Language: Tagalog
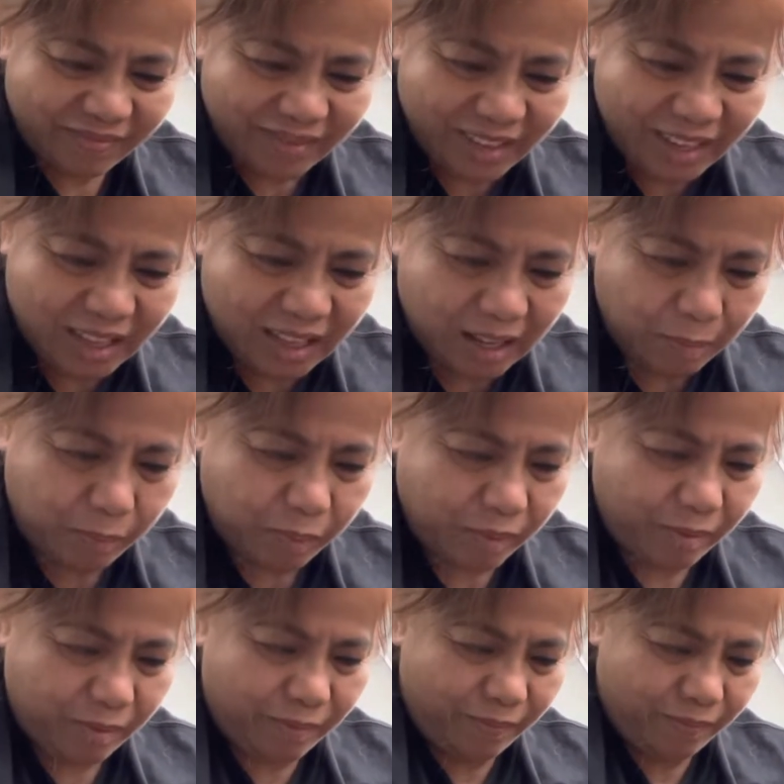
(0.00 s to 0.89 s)
Yan na po.
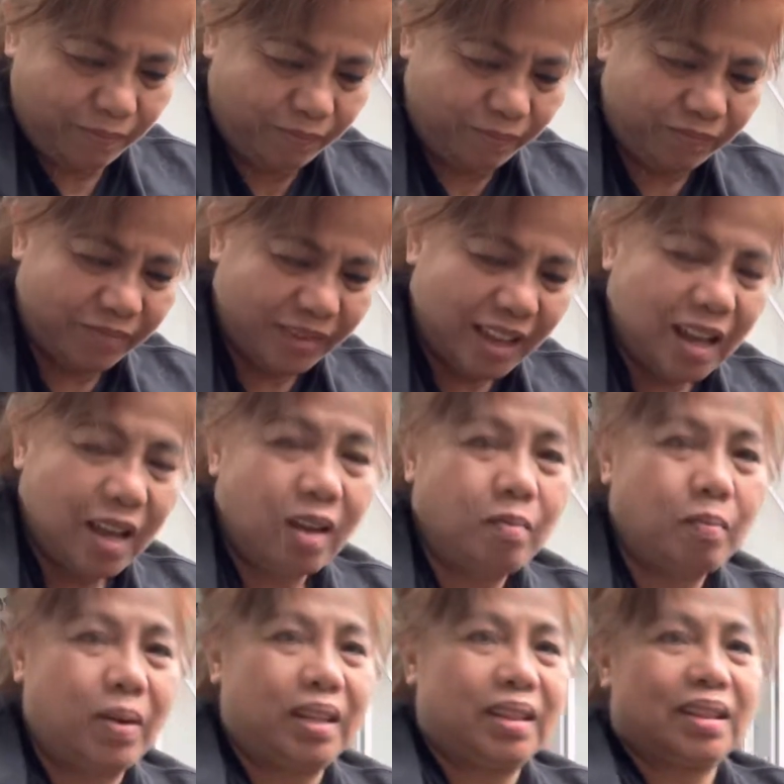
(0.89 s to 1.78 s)

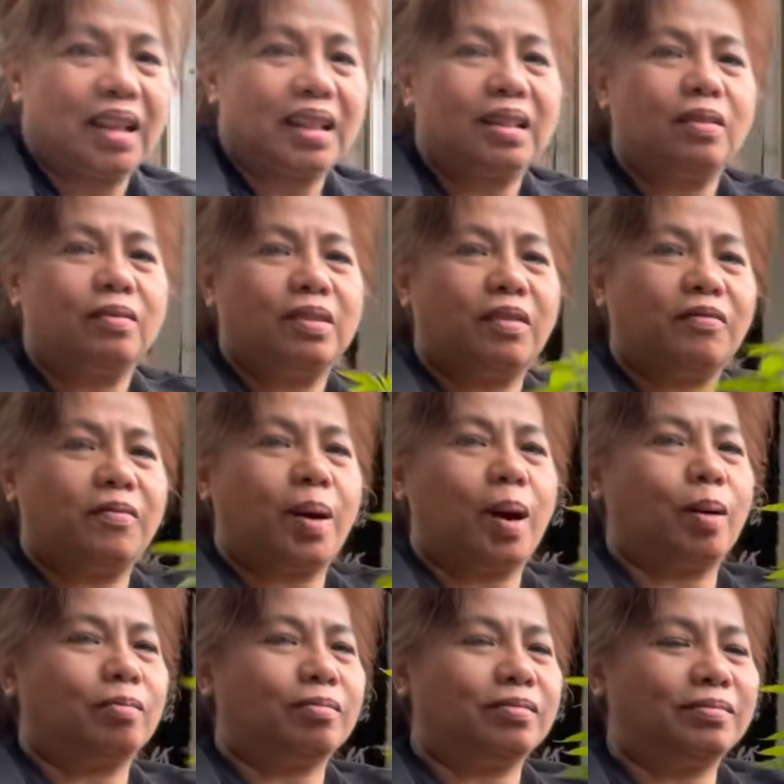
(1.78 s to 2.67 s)
May tatlo na po
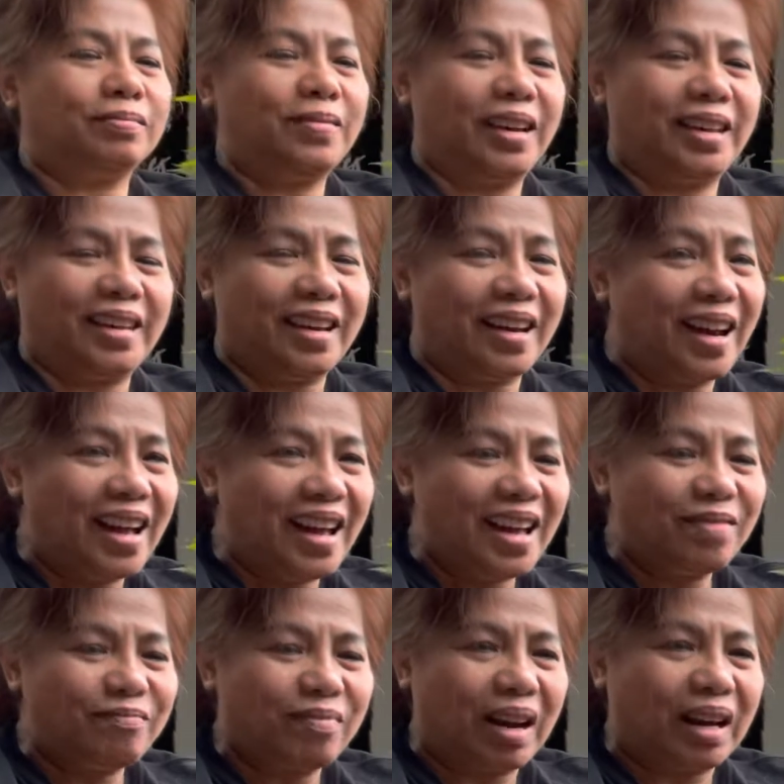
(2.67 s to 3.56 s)
ako.
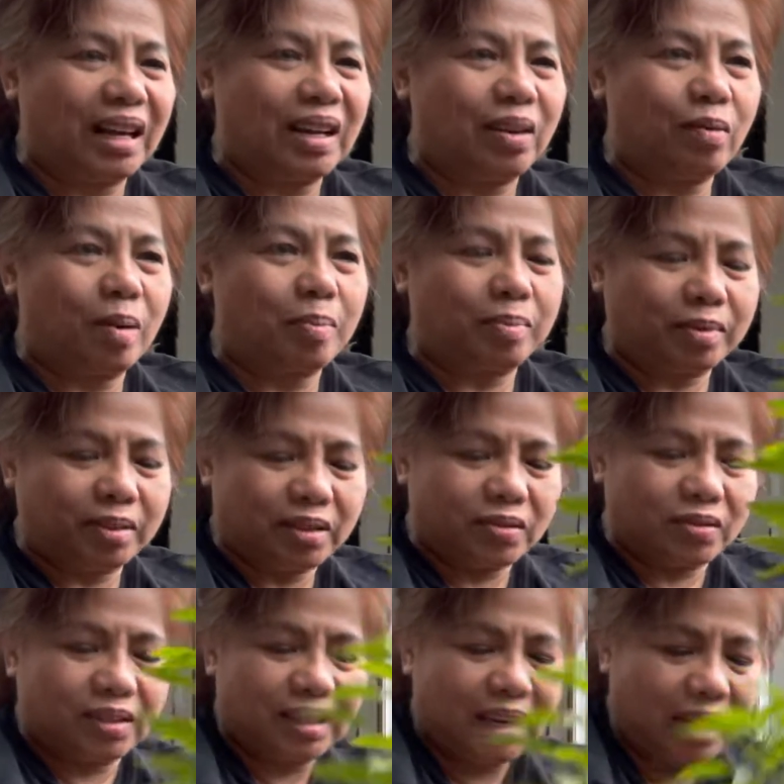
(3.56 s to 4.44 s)
Ayan. Pangalawa po to
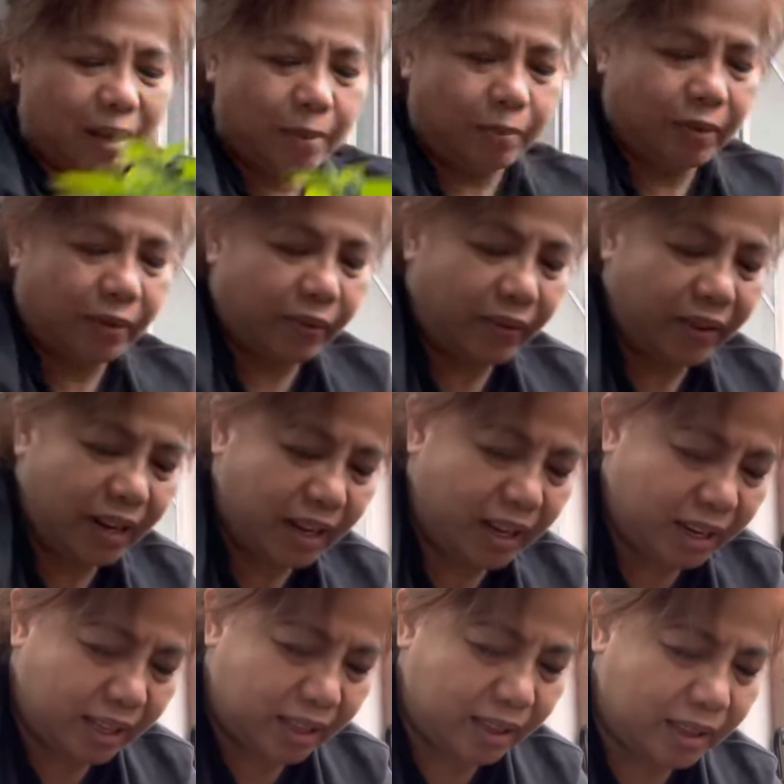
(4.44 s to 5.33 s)
Silly pa rin.
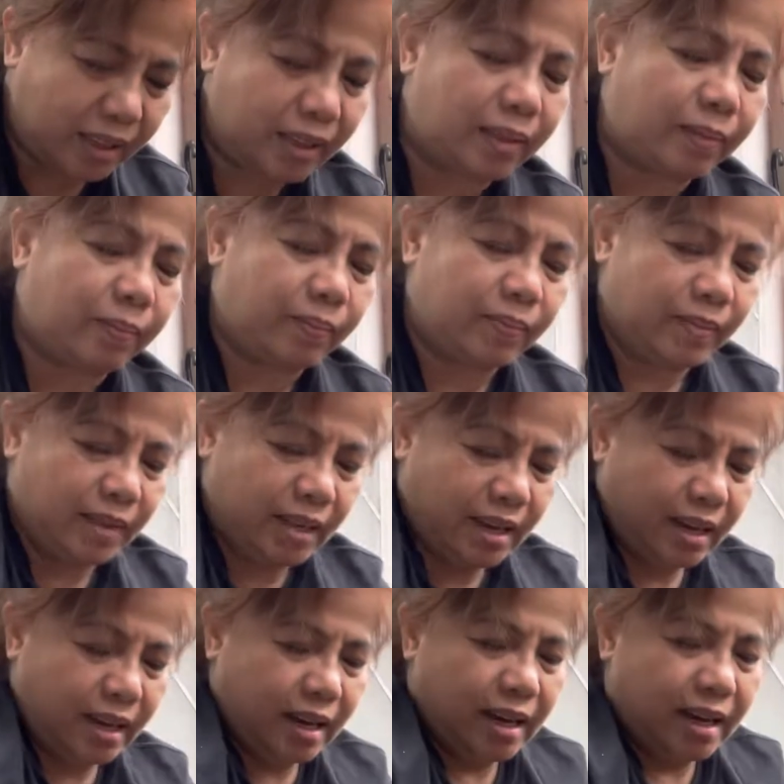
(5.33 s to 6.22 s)

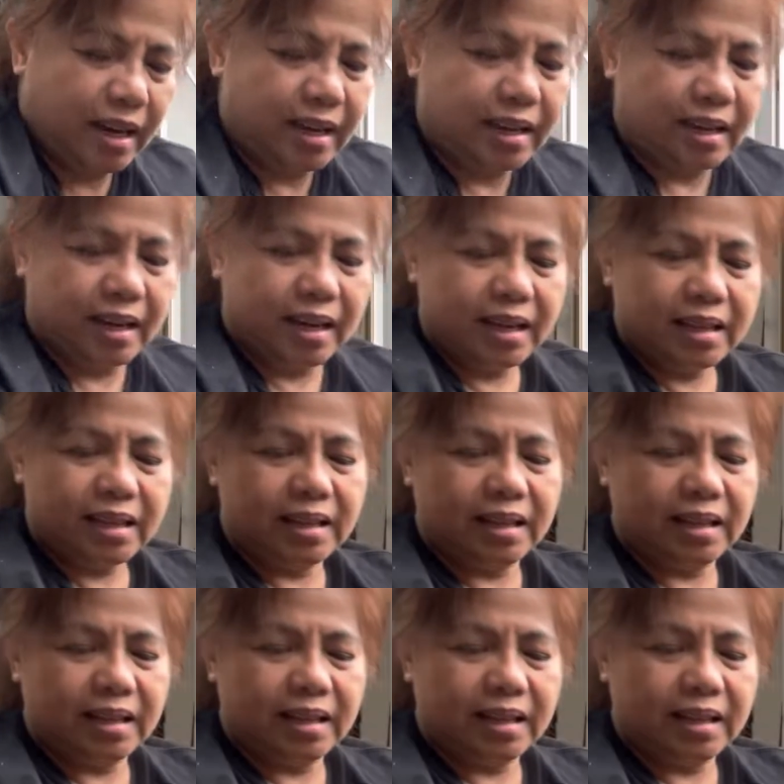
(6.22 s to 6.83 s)
Ayan.